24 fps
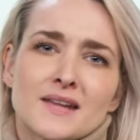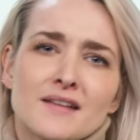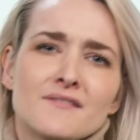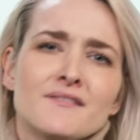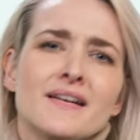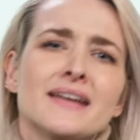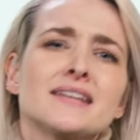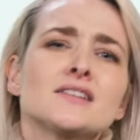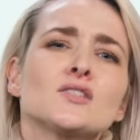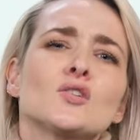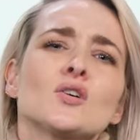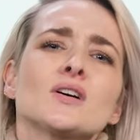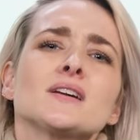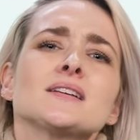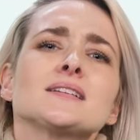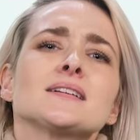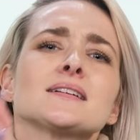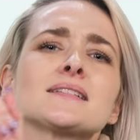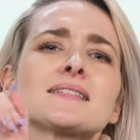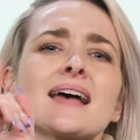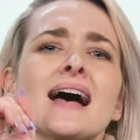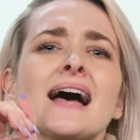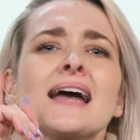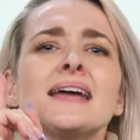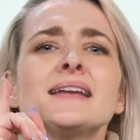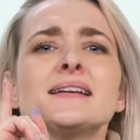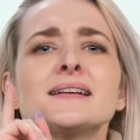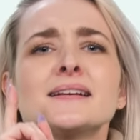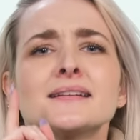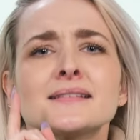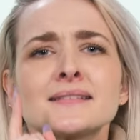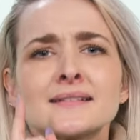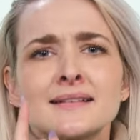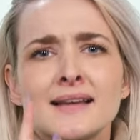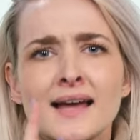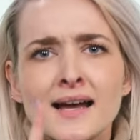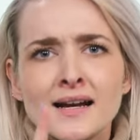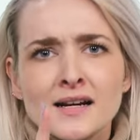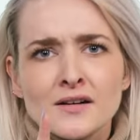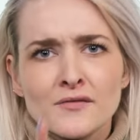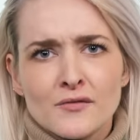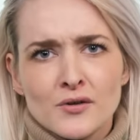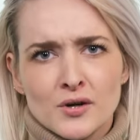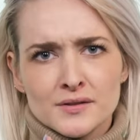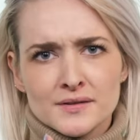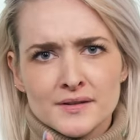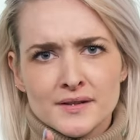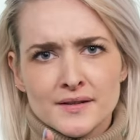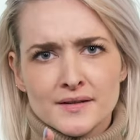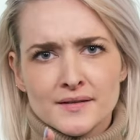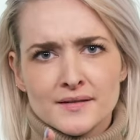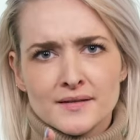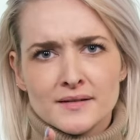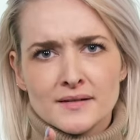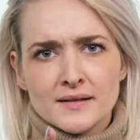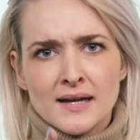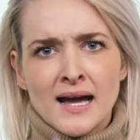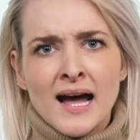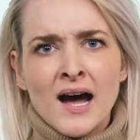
Wenn euch jetzt einiges klar geworden ist,